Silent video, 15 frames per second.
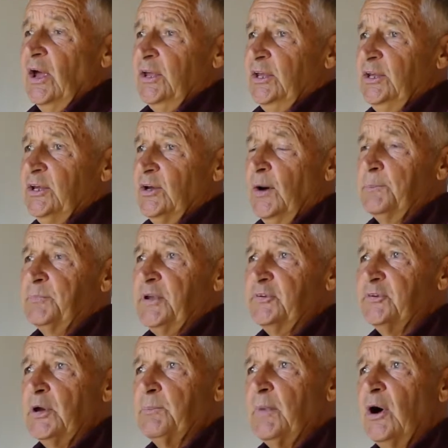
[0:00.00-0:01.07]
Ich habe
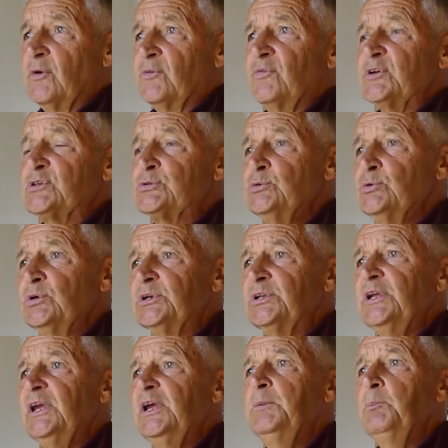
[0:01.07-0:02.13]
deshalb auch versucht,
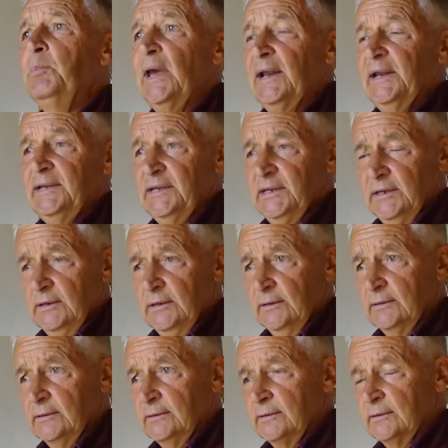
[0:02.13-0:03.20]
in Berlin
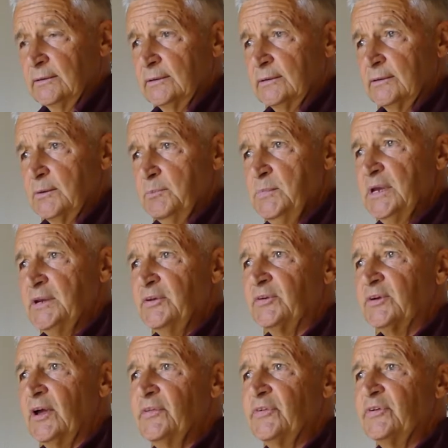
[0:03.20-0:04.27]
mir das
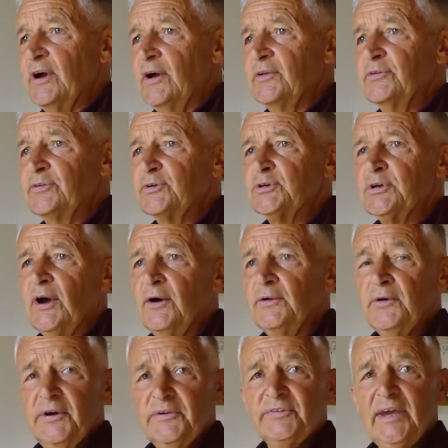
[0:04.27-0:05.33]
Ganze anzuschauen
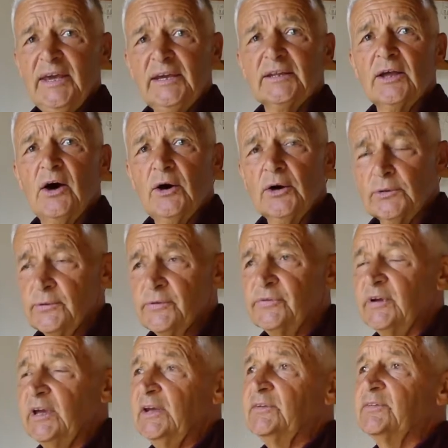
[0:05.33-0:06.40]
als echter
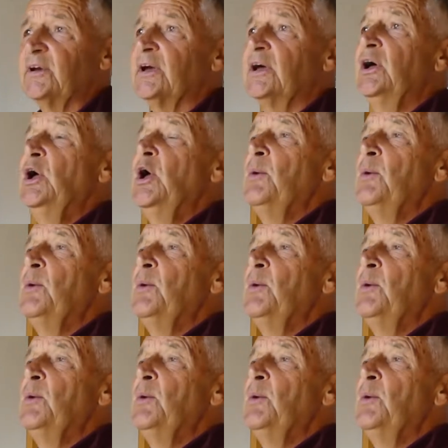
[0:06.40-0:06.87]
68er.